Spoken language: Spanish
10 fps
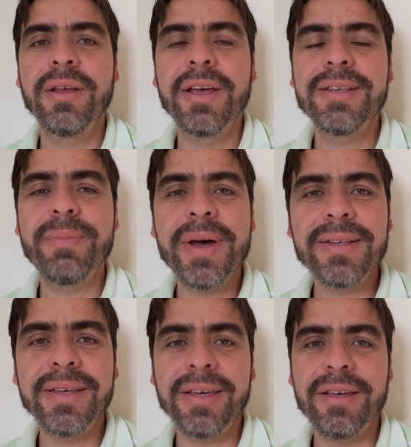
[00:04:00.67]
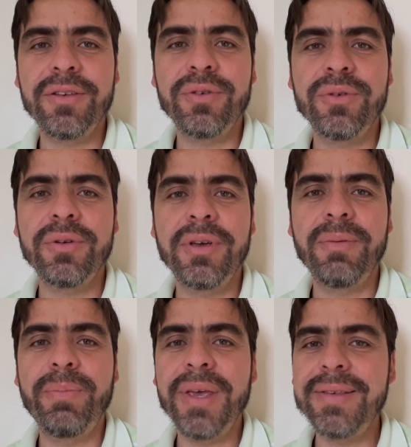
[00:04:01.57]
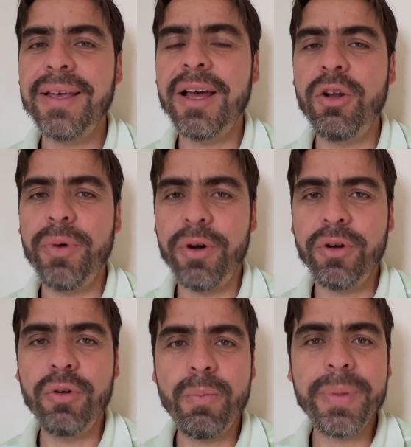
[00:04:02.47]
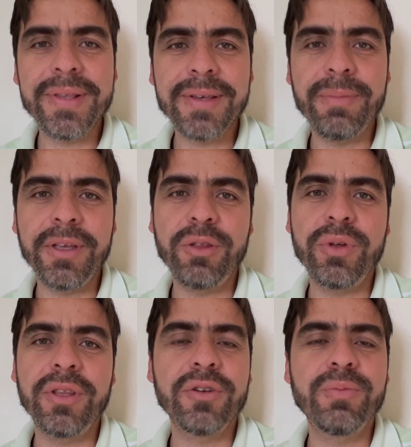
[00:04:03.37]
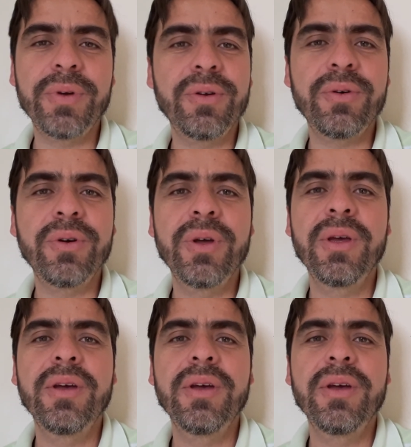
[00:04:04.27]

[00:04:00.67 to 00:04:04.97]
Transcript: Es más que eso. Empieza a lo mejor con un pensamiento en Dios, pero